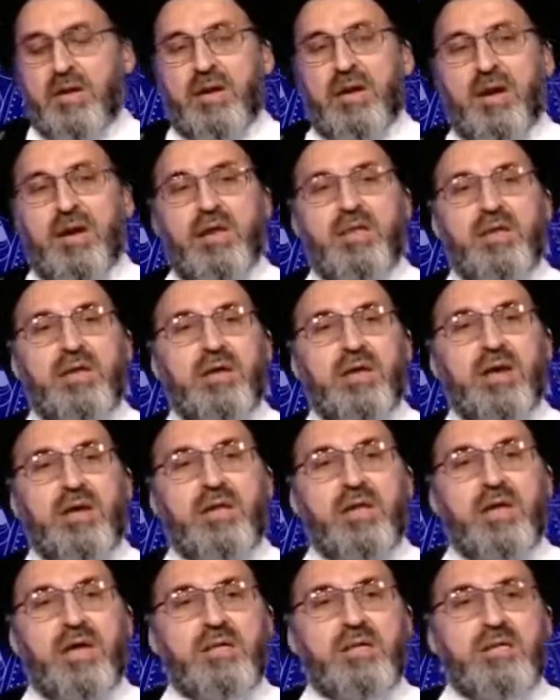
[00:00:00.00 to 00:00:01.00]
هذه
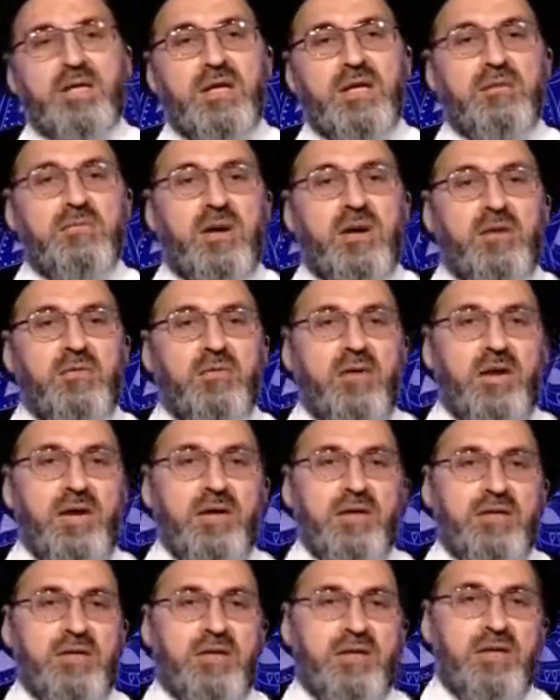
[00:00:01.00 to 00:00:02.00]
هذه اسئله مع
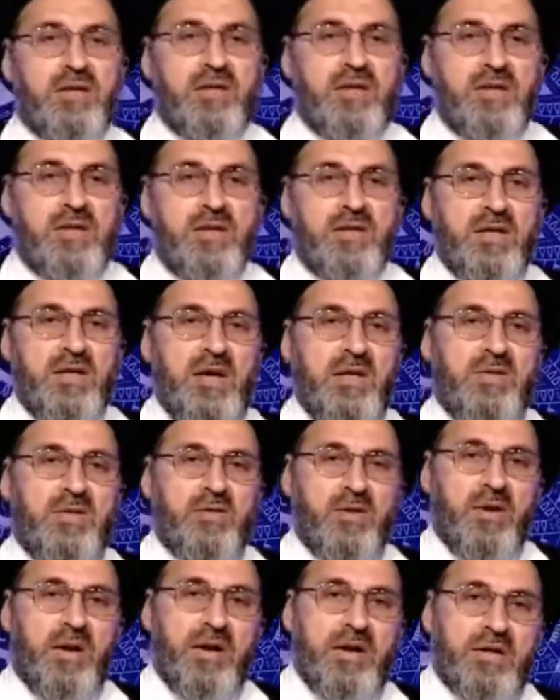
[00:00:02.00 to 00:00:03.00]
الواحد يريد ياذي
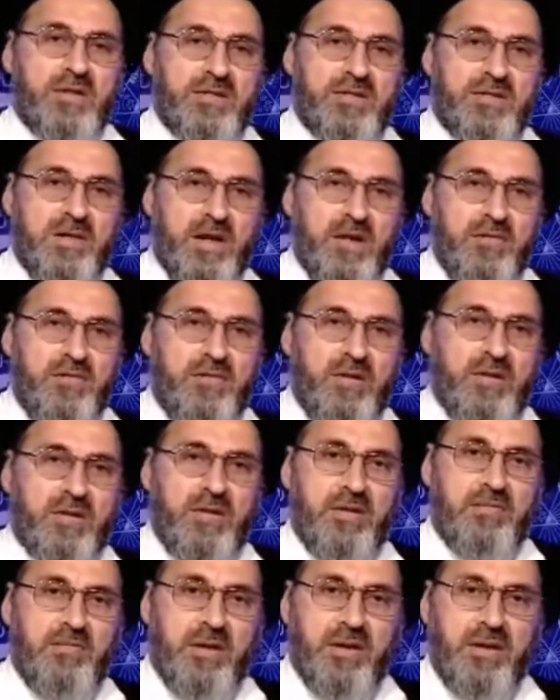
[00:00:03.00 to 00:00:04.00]
واحد شايف في عند
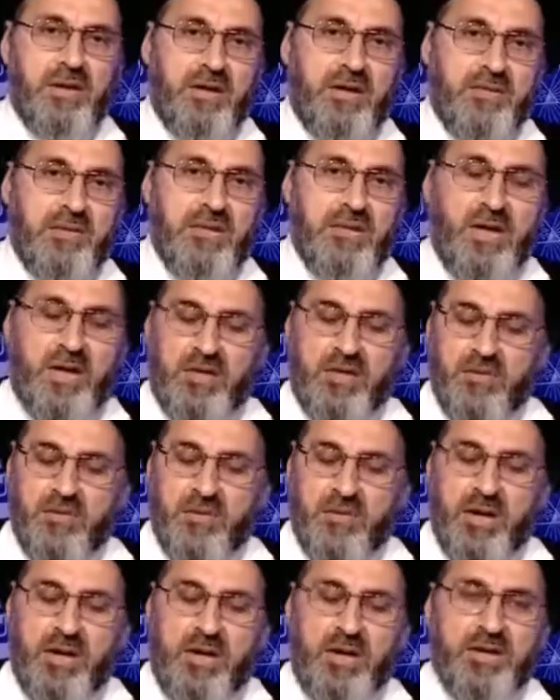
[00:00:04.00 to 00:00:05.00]
المغرب يريد ياذون
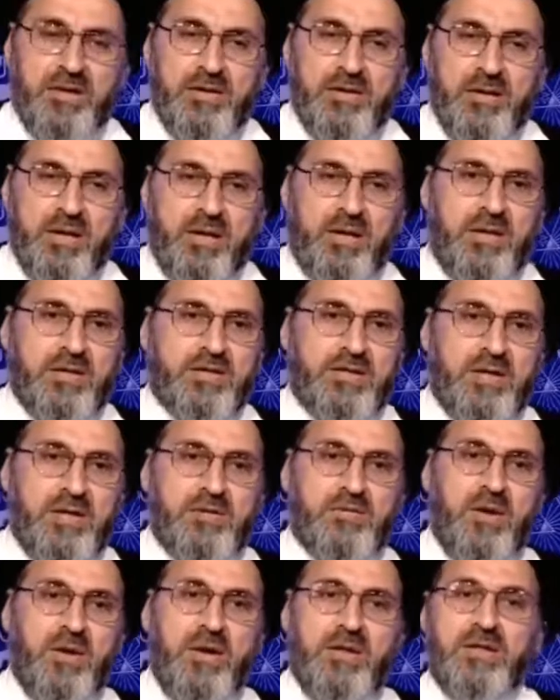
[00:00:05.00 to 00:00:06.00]
واحد هاي اسئله
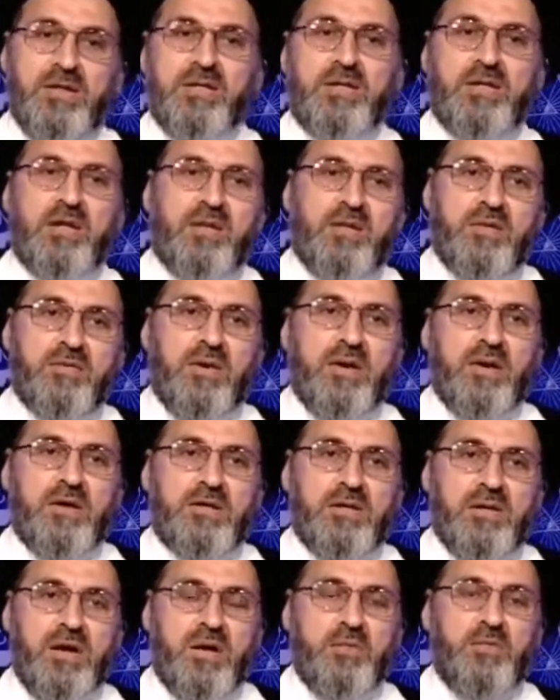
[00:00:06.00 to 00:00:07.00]
واحد يريد ياذي واحد
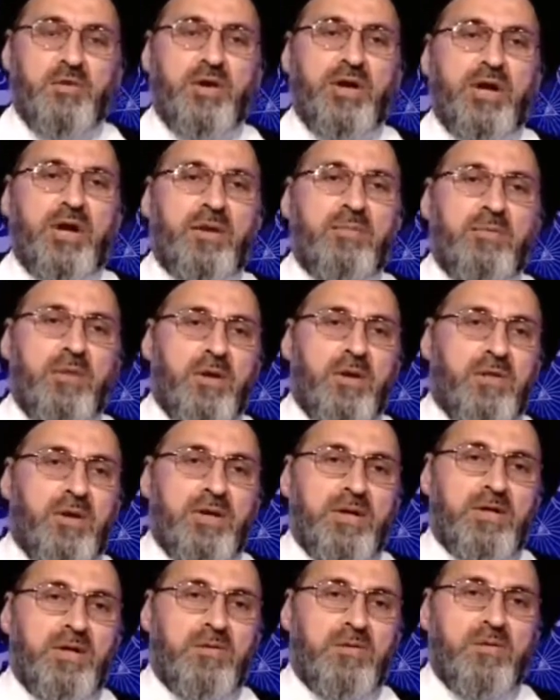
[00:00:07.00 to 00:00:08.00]
ابوه يحب له
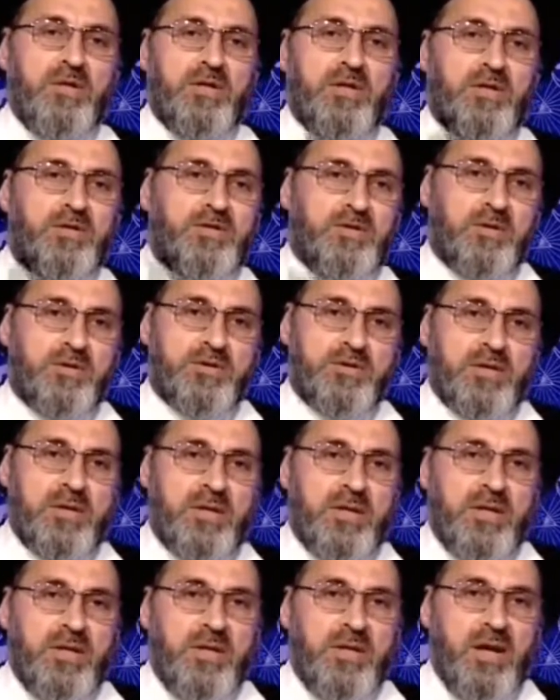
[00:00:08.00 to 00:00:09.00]
وحده وعندها زوج
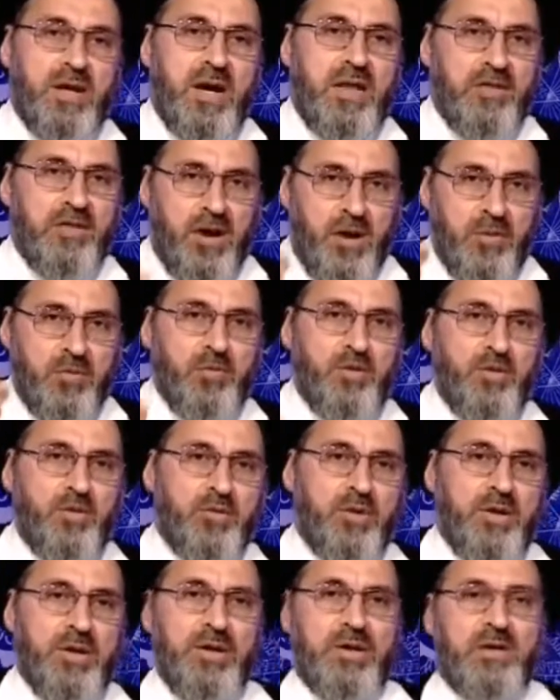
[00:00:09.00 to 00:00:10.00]
هذا ابوه
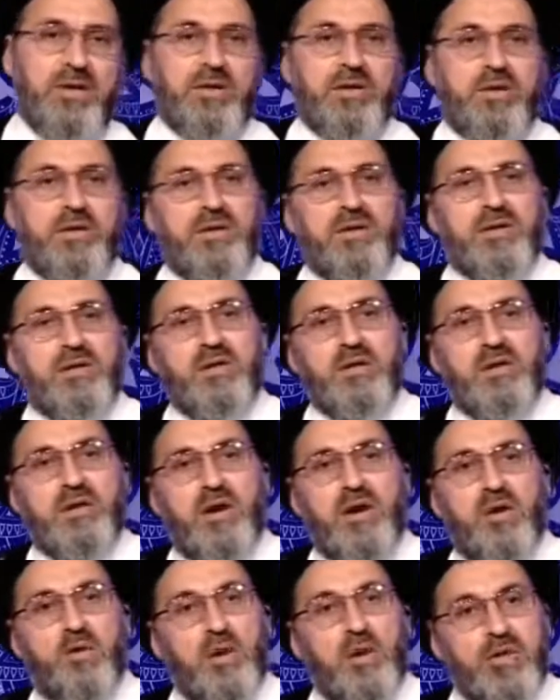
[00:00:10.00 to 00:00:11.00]
هو
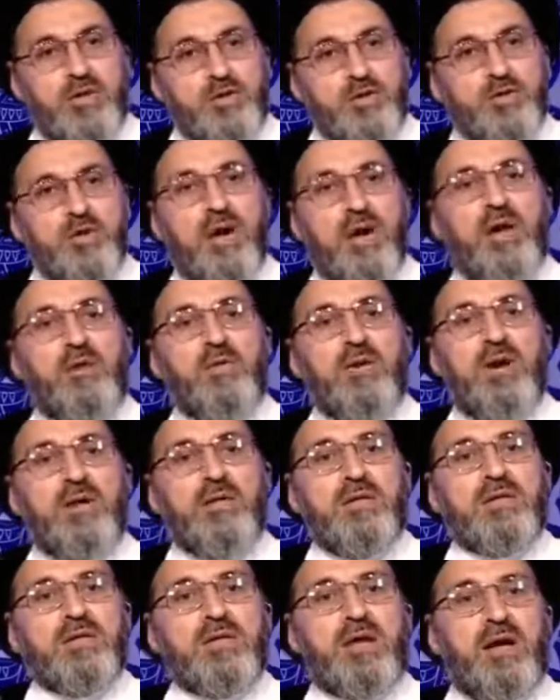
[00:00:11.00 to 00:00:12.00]
وهذا السؤال واحد
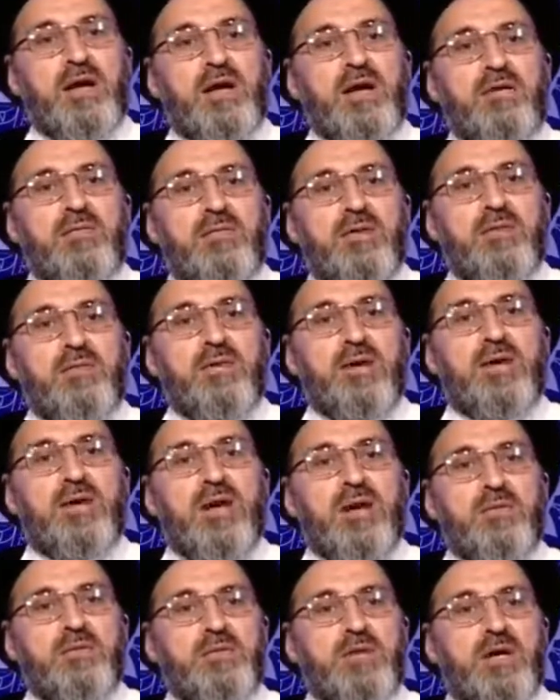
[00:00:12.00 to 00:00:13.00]
يطرحه في
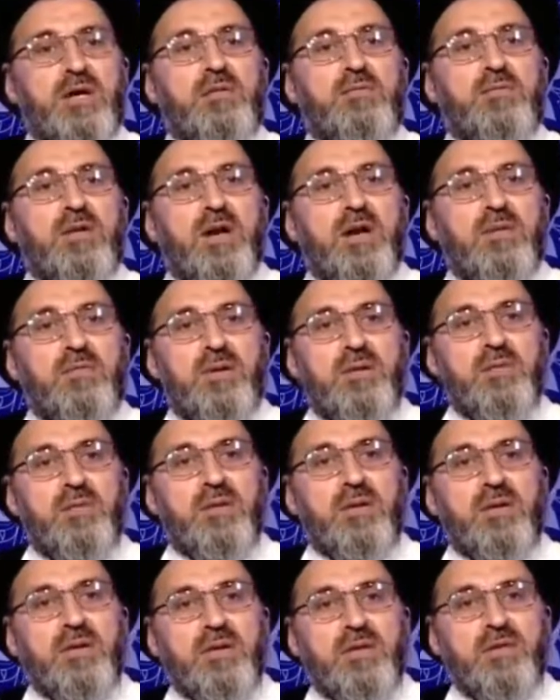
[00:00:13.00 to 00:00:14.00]
برنامج قبل قبل
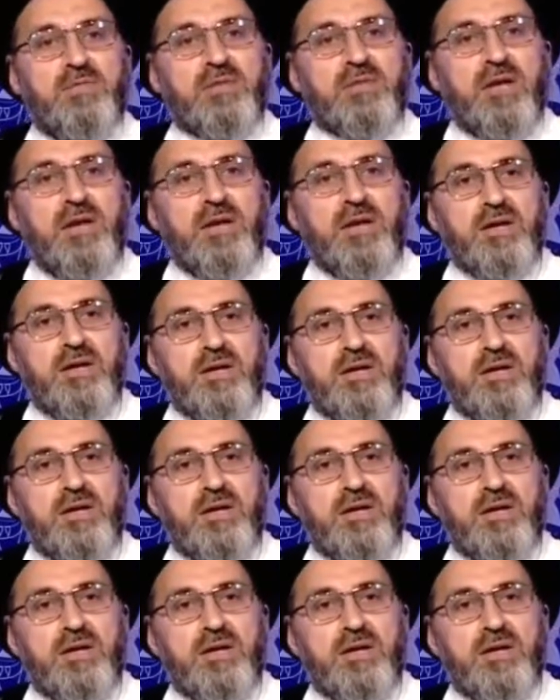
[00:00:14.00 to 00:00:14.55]
الافطار